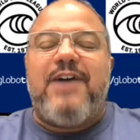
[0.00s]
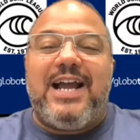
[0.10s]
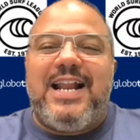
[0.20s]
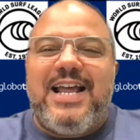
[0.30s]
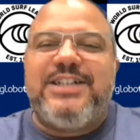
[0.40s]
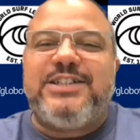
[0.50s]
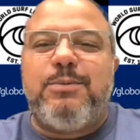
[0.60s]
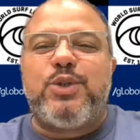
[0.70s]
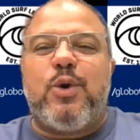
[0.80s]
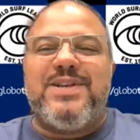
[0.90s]
Fala galera,
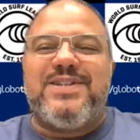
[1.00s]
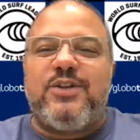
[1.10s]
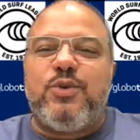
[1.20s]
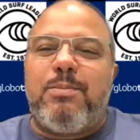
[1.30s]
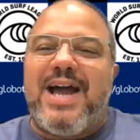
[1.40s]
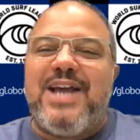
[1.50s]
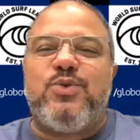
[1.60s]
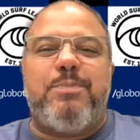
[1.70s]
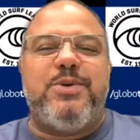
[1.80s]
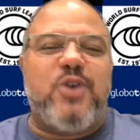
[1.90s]
estamos começando
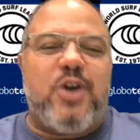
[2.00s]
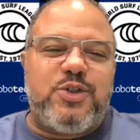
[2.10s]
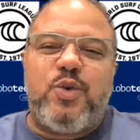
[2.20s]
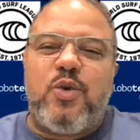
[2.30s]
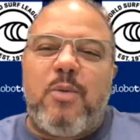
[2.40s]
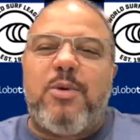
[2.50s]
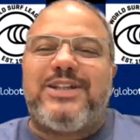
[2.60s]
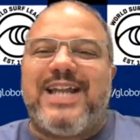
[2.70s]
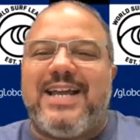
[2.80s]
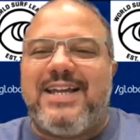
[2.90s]
mais um episódio do
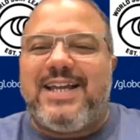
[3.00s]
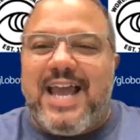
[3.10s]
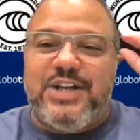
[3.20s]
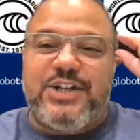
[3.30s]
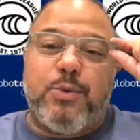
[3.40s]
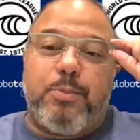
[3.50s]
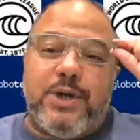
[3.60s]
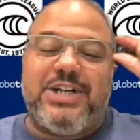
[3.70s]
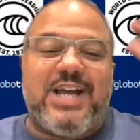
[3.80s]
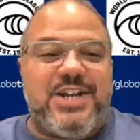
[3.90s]
Globotech Cast, o
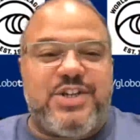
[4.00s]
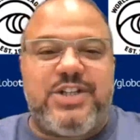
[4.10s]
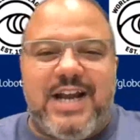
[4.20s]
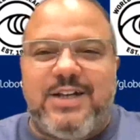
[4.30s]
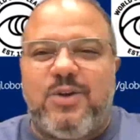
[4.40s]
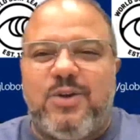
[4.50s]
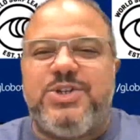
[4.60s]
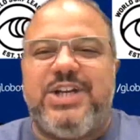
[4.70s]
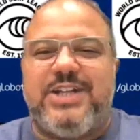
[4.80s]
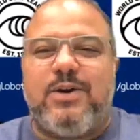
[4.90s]
podcast de
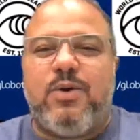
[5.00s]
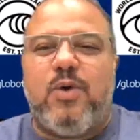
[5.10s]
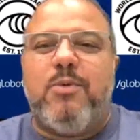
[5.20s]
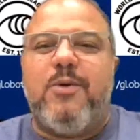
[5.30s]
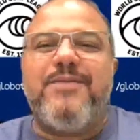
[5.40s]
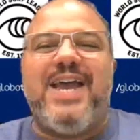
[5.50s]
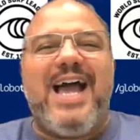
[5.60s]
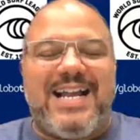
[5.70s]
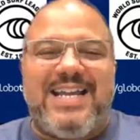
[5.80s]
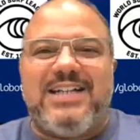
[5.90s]
tecnologia da Globo.
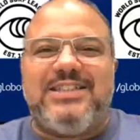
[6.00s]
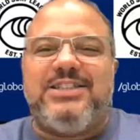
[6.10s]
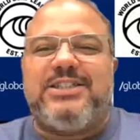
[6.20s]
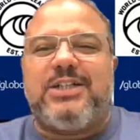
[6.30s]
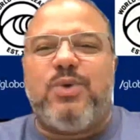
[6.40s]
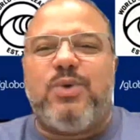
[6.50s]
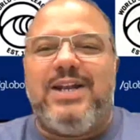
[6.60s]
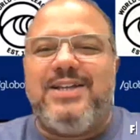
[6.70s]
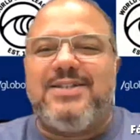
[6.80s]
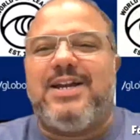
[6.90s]
Aqui a gente
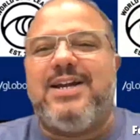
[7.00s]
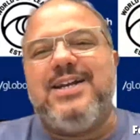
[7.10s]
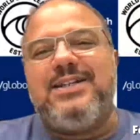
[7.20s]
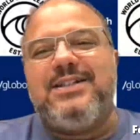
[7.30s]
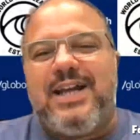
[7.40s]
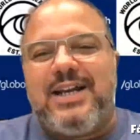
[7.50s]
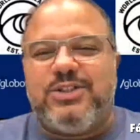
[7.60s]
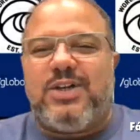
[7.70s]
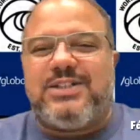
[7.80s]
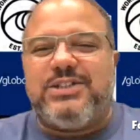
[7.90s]
atualiza
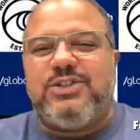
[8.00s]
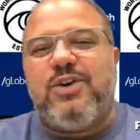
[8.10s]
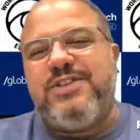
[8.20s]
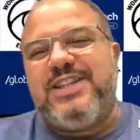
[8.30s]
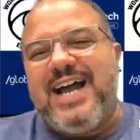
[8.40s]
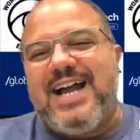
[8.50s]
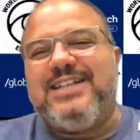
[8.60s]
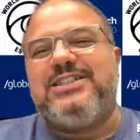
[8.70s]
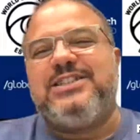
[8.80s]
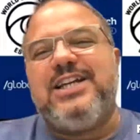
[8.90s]
das nossas
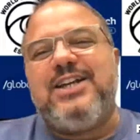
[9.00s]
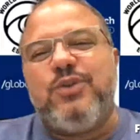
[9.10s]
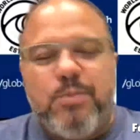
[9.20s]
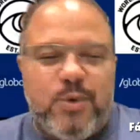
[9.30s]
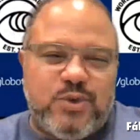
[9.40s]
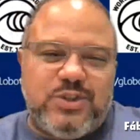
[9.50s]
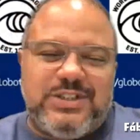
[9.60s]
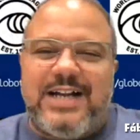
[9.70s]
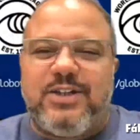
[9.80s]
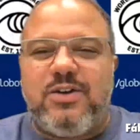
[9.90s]
novidades no mundo
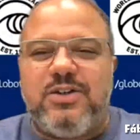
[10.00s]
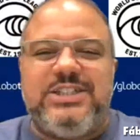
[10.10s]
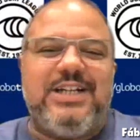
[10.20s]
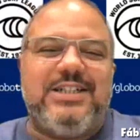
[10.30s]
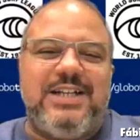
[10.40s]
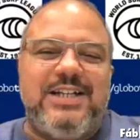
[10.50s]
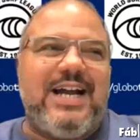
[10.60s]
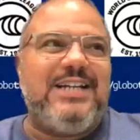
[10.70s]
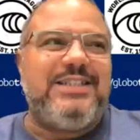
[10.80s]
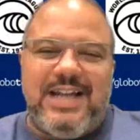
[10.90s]
de tecnologia,
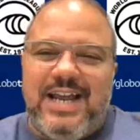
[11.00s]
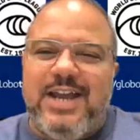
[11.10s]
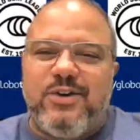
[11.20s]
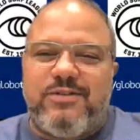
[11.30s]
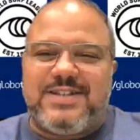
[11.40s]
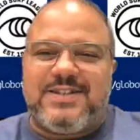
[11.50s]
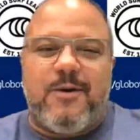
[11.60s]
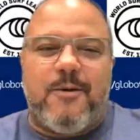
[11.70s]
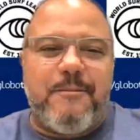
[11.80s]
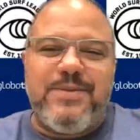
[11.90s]
agilidade e
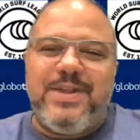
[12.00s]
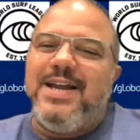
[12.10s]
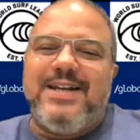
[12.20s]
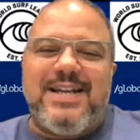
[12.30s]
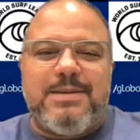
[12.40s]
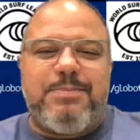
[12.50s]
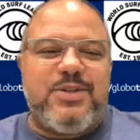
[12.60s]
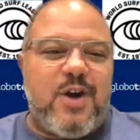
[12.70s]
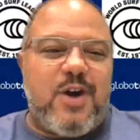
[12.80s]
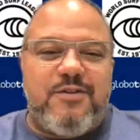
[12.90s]
inovação. Nesse
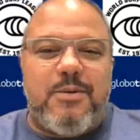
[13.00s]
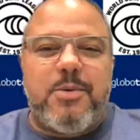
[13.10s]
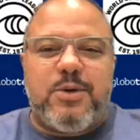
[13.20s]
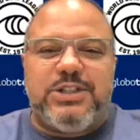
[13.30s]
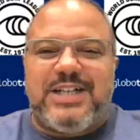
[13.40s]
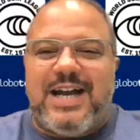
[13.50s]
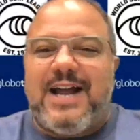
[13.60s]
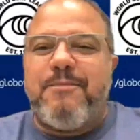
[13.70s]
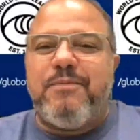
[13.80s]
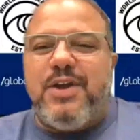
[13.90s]
episódio vamos
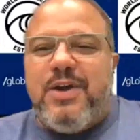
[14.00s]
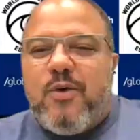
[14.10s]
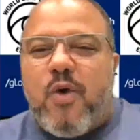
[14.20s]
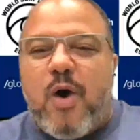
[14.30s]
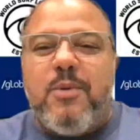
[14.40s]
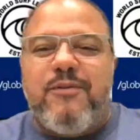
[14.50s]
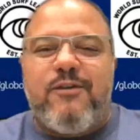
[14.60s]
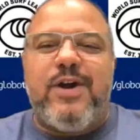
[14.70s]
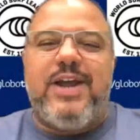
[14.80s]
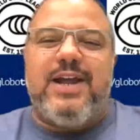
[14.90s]
mostrar como
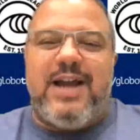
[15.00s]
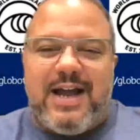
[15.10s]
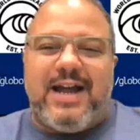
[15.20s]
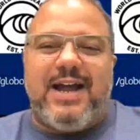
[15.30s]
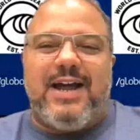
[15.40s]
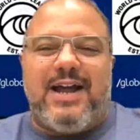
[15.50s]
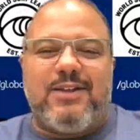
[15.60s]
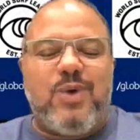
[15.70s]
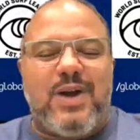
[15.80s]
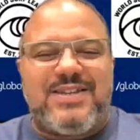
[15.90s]
foi
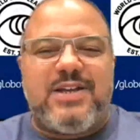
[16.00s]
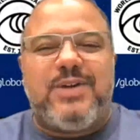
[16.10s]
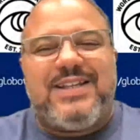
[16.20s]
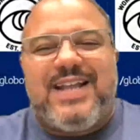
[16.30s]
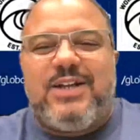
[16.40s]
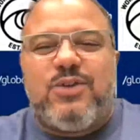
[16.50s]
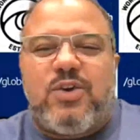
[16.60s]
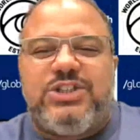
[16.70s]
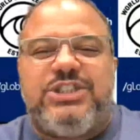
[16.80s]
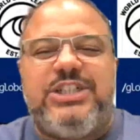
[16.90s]
a atuação da
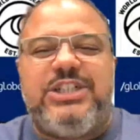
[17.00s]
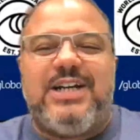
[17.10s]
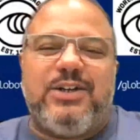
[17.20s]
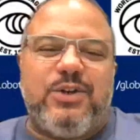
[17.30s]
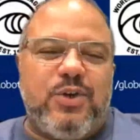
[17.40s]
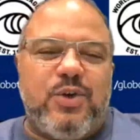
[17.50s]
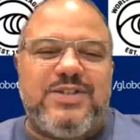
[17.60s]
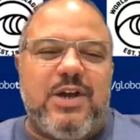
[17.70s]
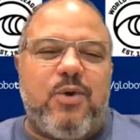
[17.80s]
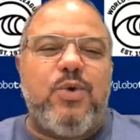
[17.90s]
tecnologia
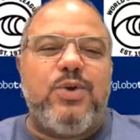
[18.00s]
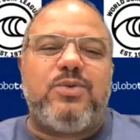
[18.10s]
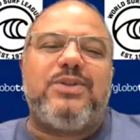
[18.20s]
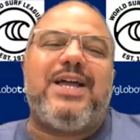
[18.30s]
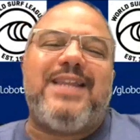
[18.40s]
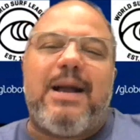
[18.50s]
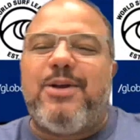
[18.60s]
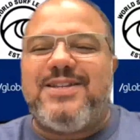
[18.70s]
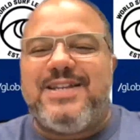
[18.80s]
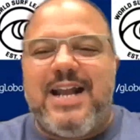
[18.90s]
no circuito da
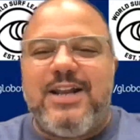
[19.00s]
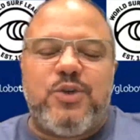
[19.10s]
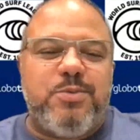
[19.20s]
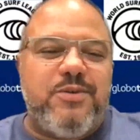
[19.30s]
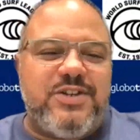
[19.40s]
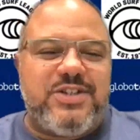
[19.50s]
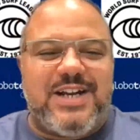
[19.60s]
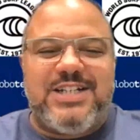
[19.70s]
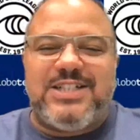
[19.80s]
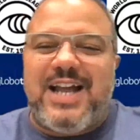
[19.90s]
WSL
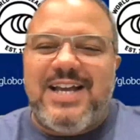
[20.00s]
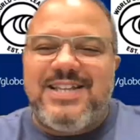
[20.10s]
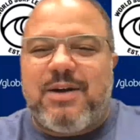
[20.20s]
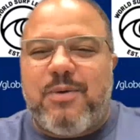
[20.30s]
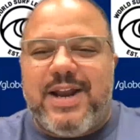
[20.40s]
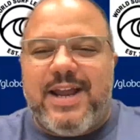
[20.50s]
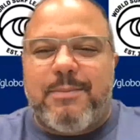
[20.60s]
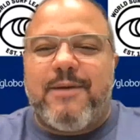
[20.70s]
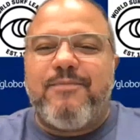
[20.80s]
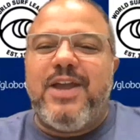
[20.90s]
2023 lá em
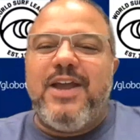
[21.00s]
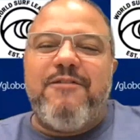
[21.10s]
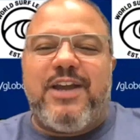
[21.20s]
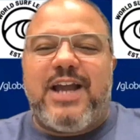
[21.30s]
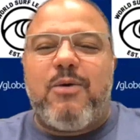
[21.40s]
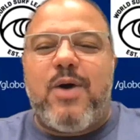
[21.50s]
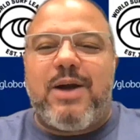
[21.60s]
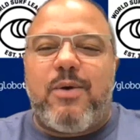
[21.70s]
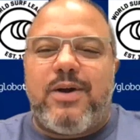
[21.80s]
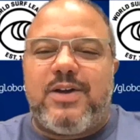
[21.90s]
Saquarema. Fica
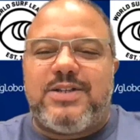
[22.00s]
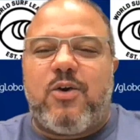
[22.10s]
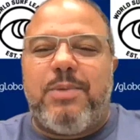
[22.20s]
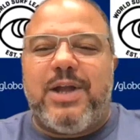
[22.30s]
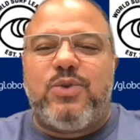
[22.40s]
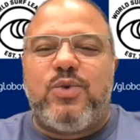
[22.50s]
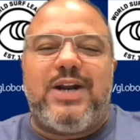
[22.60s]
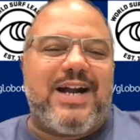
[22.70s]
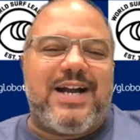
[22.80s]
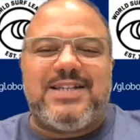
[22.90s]
agora com a nossa
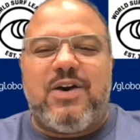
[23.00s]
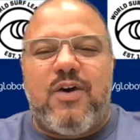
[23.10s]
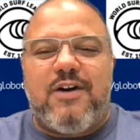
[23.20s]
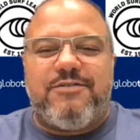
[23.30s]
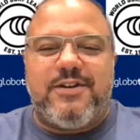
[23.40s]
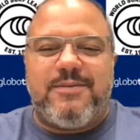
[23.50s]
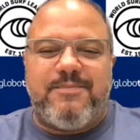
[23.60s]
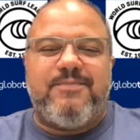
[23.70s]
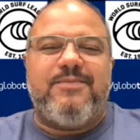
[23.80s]
cobertura na Casa Off.